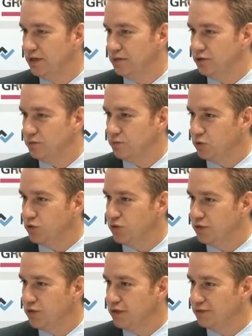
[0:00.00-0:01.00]
Das
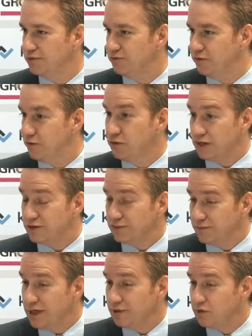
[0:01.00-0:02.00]
produziert, für, also
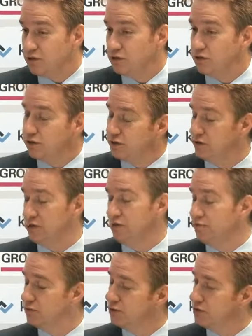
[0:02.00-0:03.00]
macht unseren Kunden
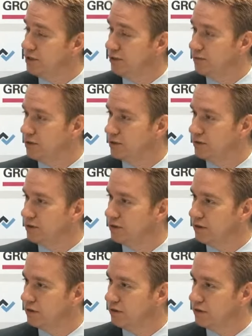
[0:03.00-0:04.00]
Riesenprobleme.
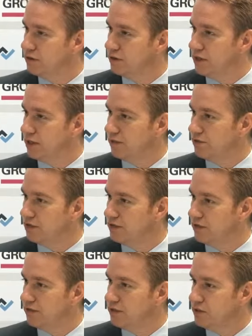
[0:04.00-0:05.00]
Und da haben wir
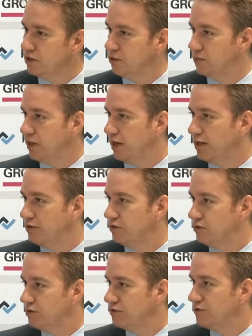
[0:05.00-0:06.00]
teilweise auch
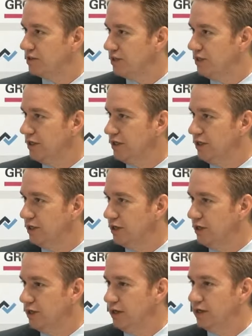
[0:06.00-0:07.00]
Beratungsverträge,
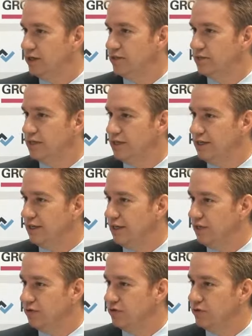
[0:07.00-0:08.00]
dass wir denen
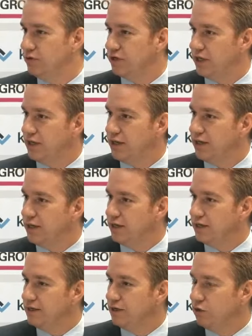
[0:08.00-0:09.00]
helfen, okay,
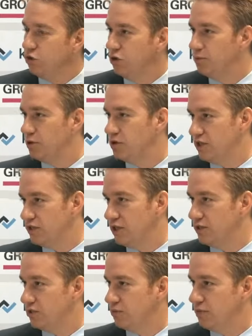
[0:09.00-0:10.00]
den Lötprozess
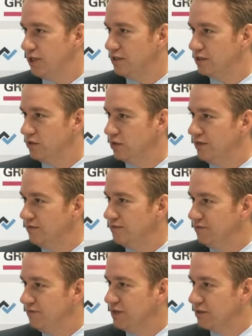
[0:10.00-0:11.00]
anzupassen oder
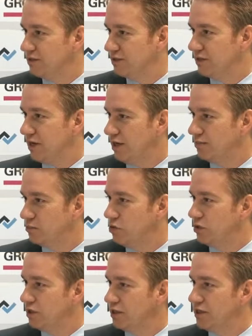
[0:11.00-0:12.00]
was halt
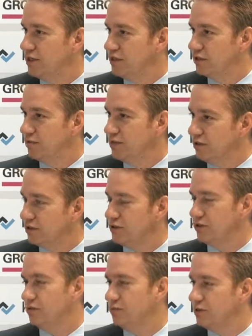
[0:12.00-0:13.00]
möglich ist, um dann
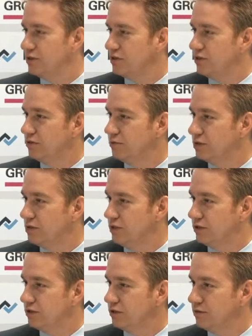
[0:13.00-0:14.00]
trotzdem mit diesen
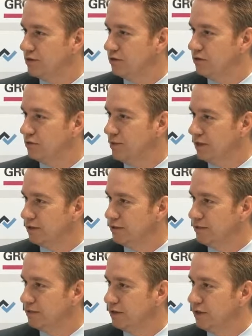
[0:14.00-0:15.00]
Komponenten noch was zu machen.
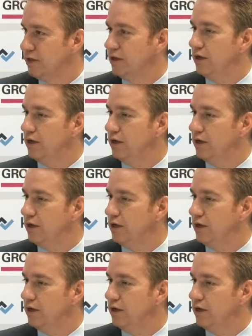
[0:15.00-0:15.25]
Mhm.